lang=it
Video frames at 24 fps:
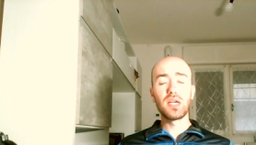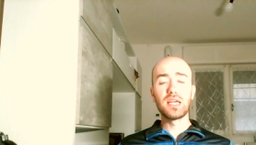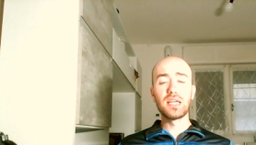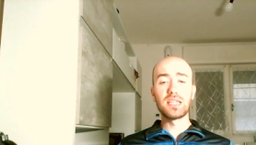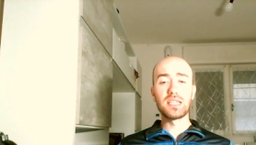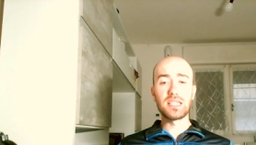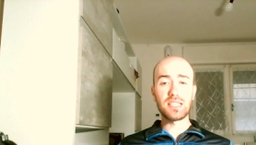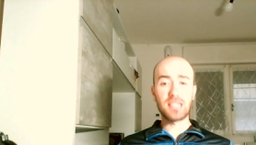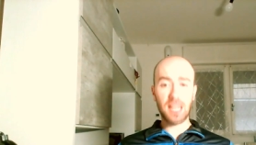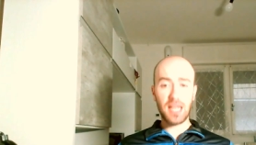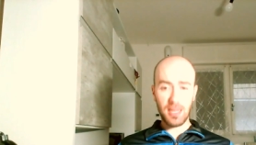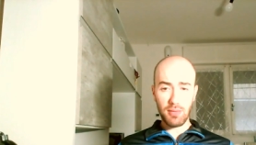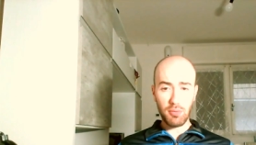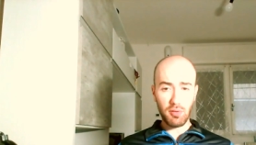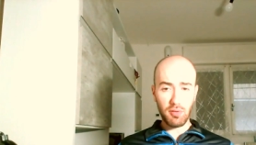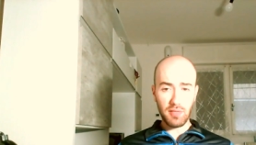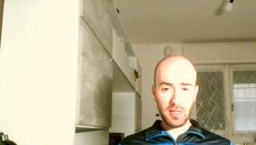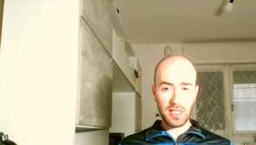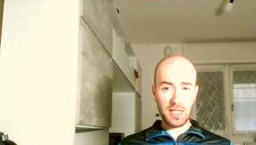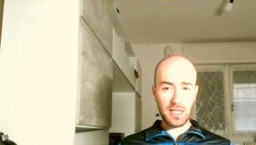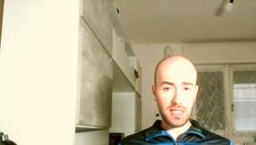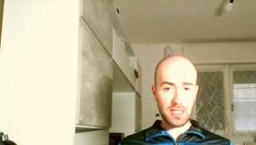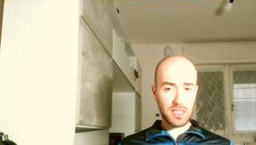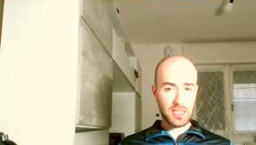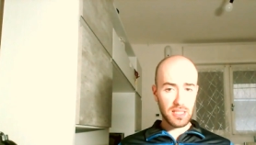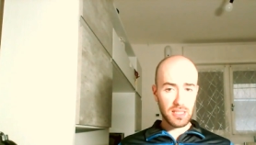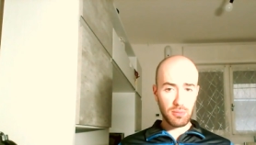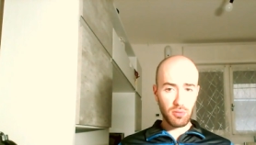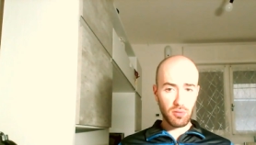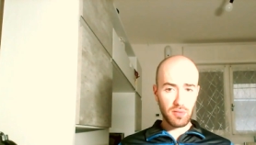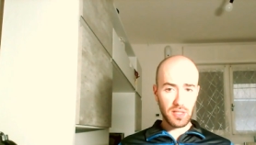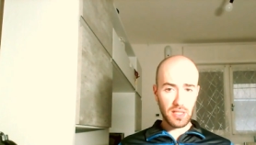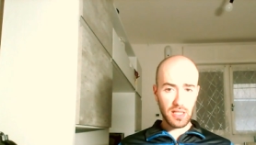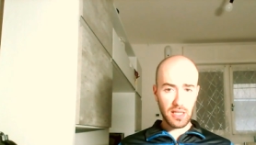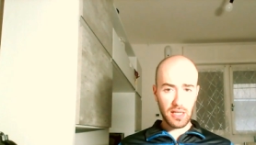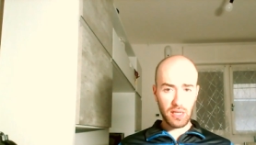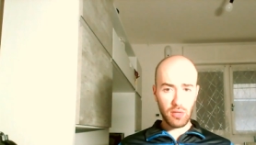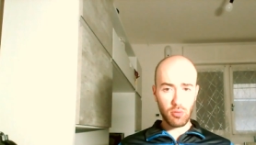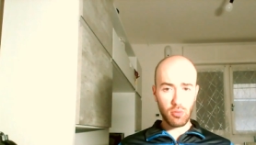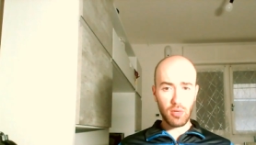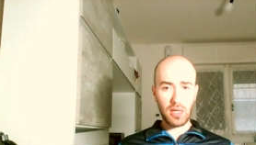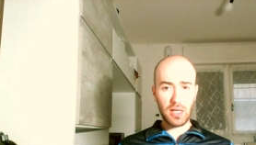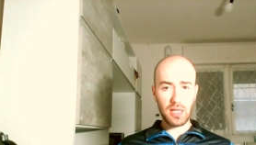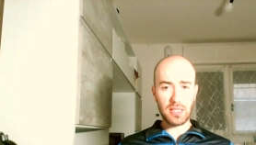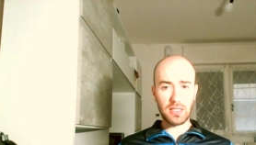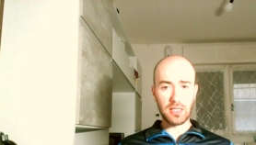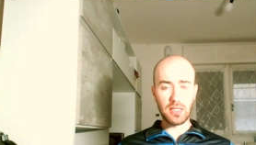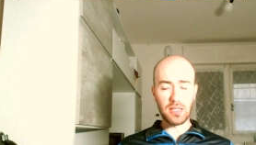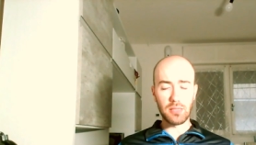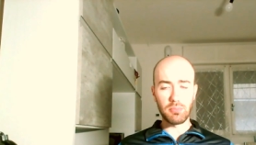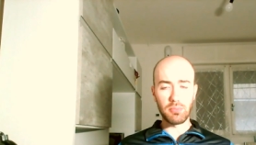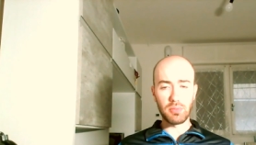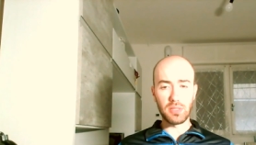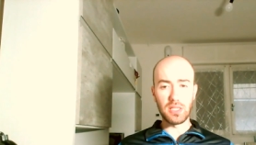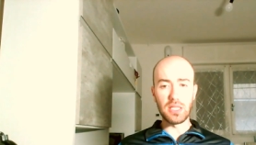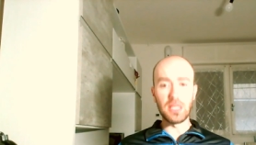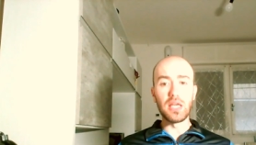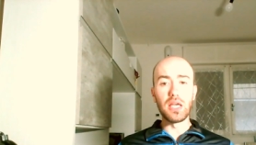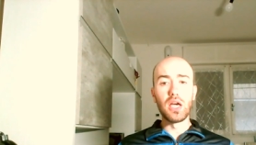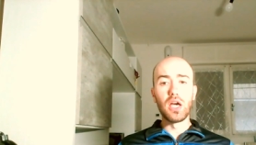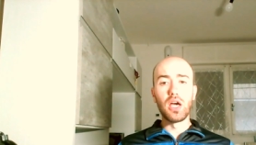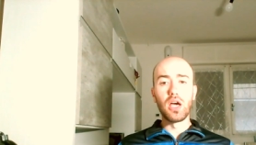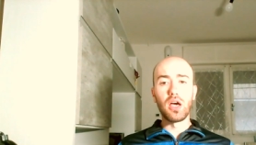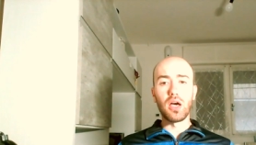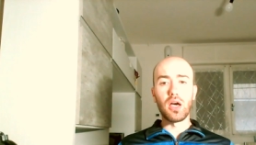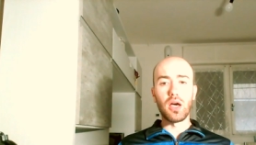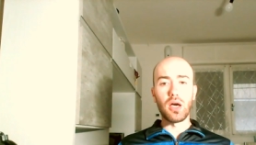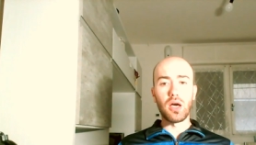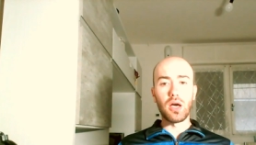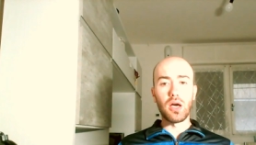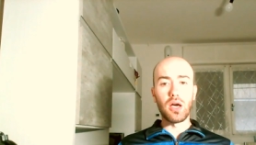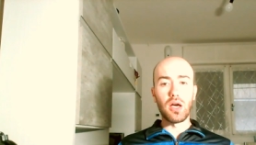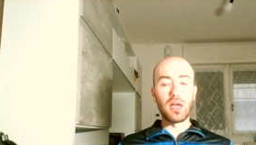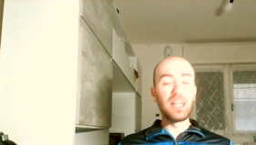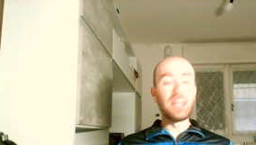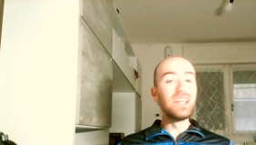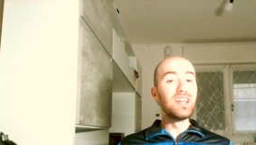staremo a vedere, staremo a vedere quali tipi di eh,